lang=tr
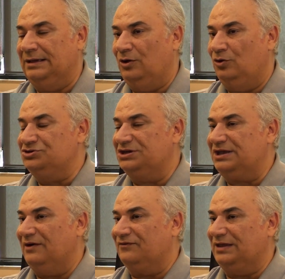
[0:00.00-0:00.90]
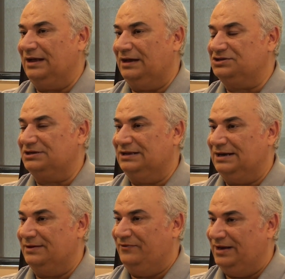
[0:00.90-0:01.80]
önceki hafta
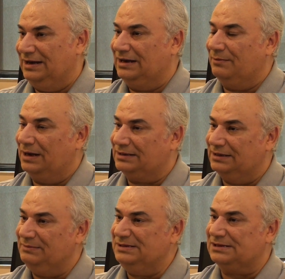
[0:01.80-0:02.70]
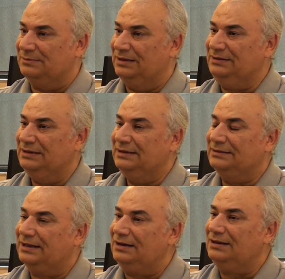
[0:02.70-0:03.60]
açıklanan verilere baktığımız zaman
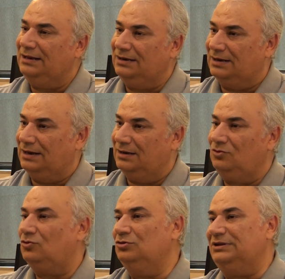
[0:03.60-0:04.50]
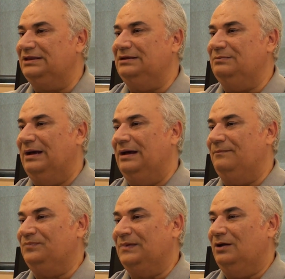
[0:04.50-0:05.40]
dar gelirlilerin konut
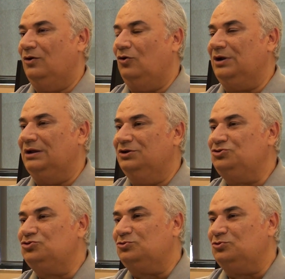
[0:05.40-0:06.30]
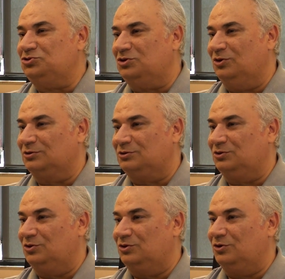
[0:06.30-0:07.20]
edinme oranının çok düşük
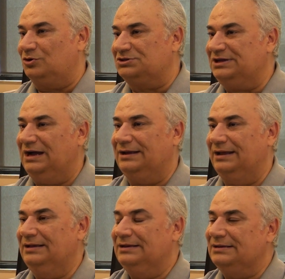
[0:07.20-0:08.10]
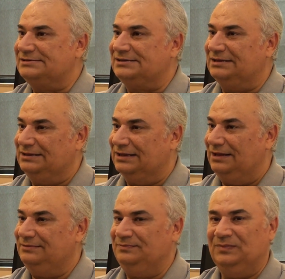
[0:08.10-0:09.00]
olduğunu görüyoruz. Yani
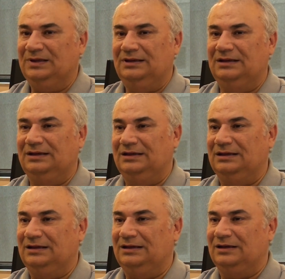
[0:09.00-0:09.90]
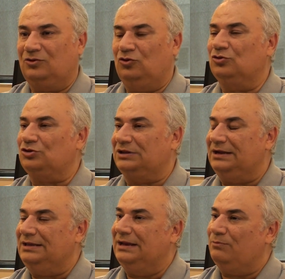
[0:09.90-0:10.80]
satılan e,
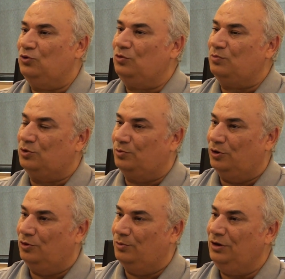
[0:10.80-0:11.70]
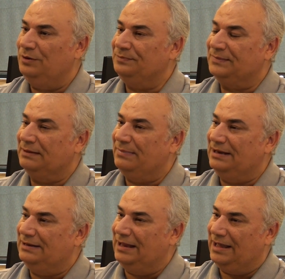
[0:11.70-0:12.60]
konutların yine büyük bir bölümü
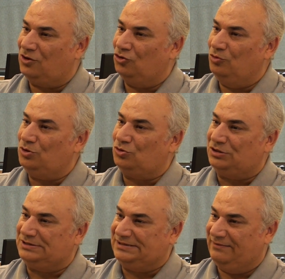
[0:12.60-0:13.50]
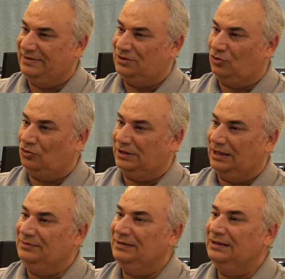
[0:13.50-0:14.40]
belirli ekonomik seviyede
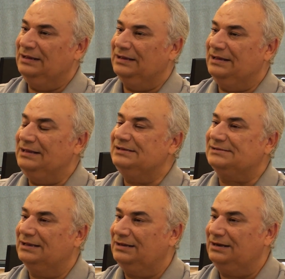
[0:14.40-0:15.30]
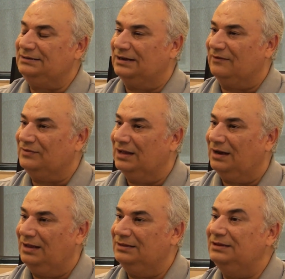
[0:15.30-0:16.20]
olan insanlar tarafından
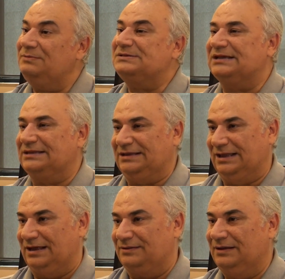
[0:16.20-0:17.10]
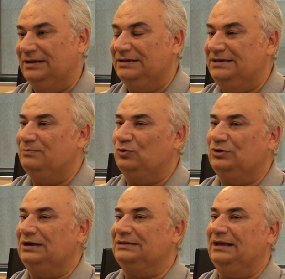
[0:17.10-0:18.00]
alınıp satılan ki
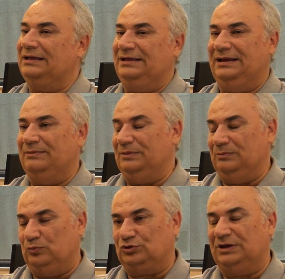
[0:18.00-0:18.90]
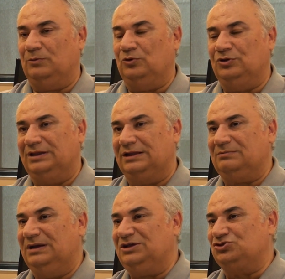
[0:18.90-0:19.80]
bunlarda yine burada onu
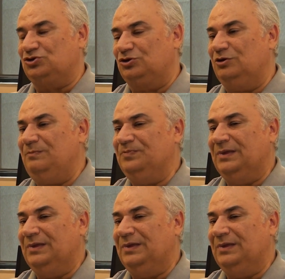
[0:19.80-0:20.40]
anlatmak istiyorum.